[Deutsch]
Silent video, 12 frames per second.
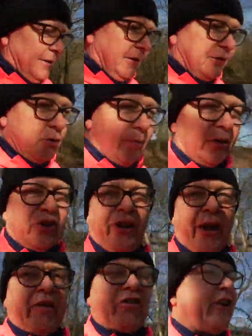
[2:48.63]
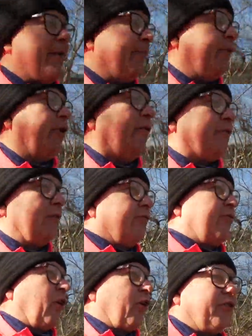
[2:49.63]
den sie über die Strecke schleppen und auf dem
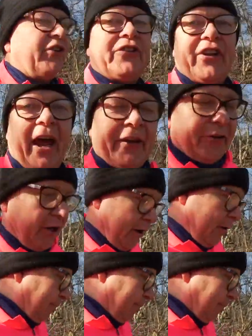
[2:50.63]
Luftballon ist die Zeit.